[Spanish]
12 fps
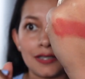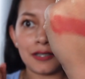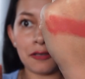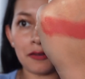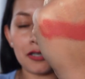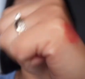
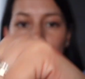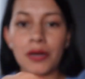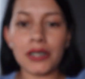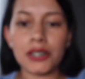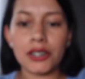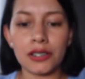se ve el
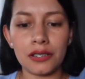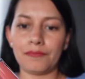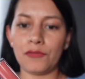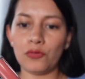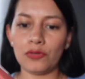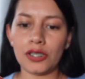swatch.
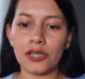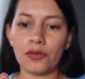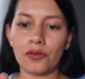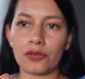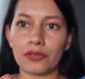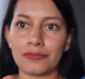Me gusta el
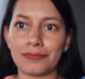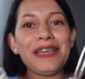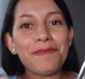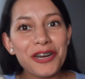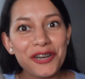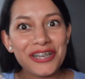color.
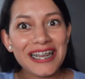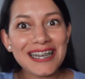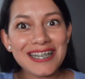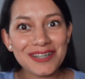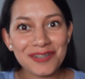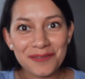Y bueno, ya
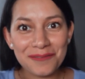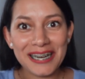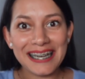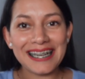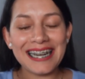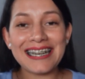en
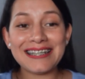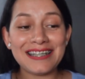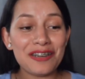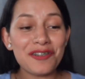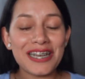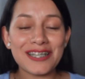resumen, les
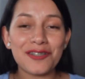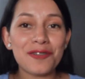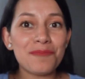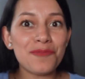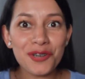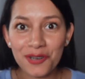digo que
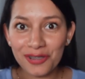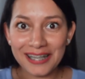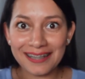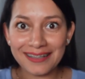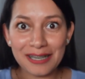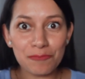estoy muy
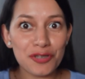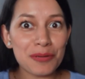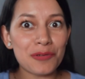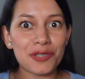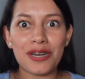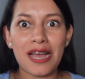contenta y muy
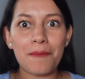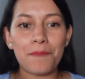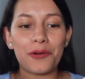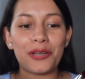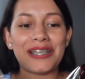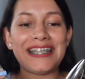
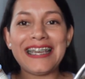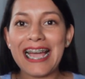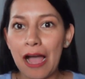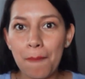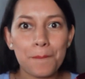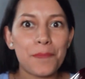emocionada por
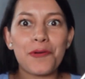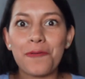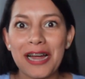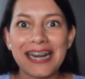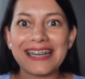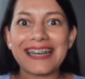ya
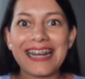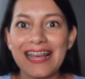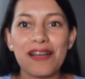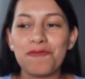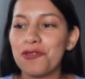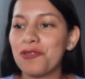probar
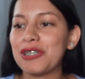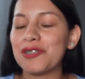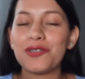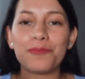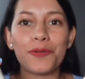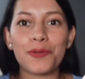cada uno de
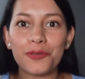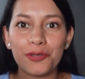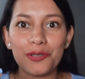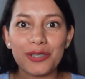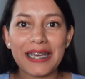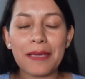estos
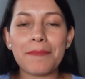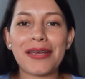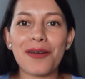productos que me